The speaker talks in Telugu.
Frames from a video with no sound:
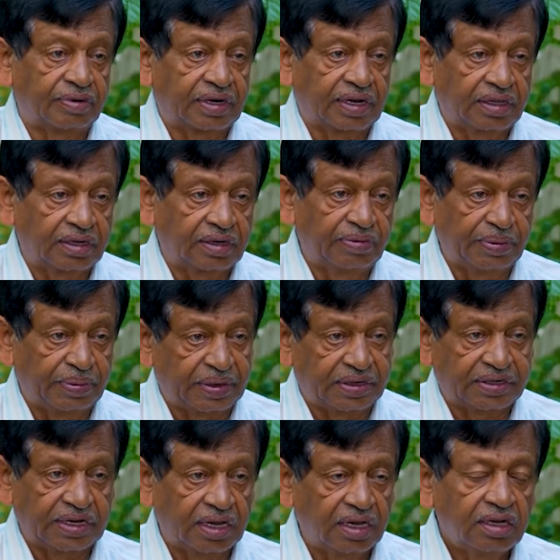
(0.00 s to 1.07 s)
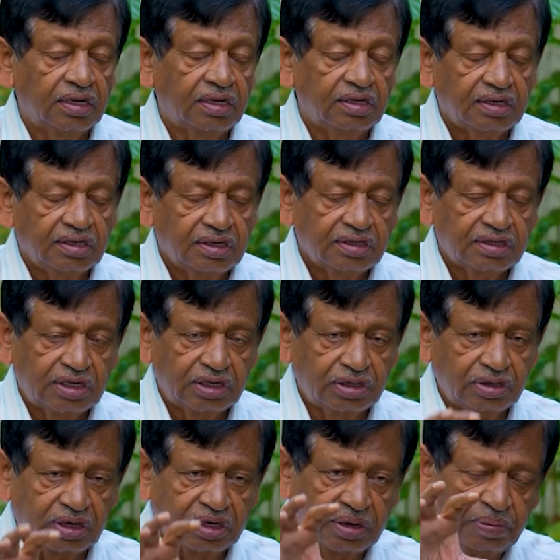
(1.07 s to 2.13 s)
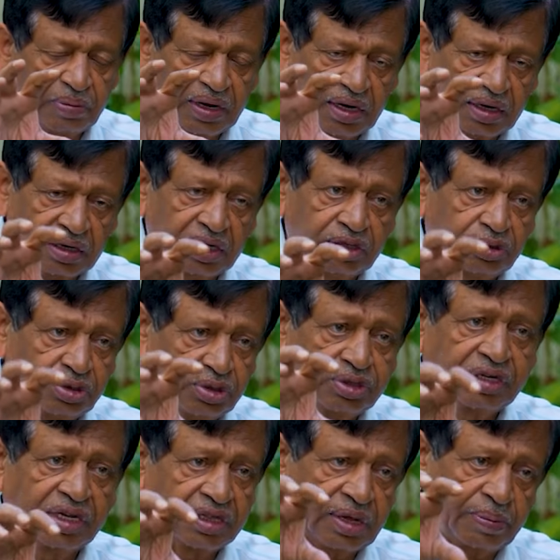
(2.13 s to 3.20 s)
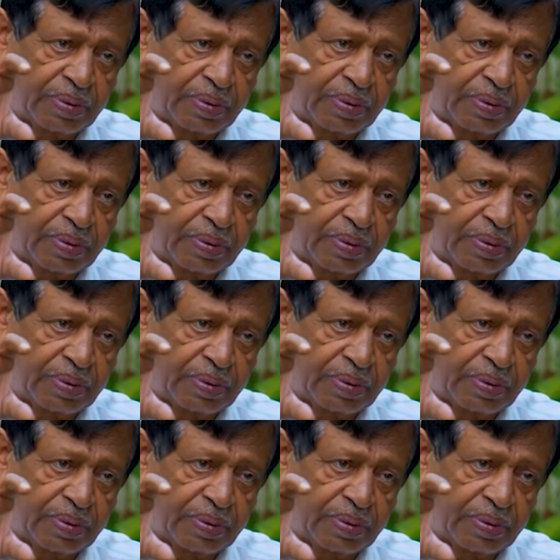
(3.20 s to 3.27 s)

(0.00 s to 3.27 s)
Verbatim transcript: ఉంటుంది ఈ విమర్శ ఎందుకంటే మెయిన్గా దృష్టి అంతా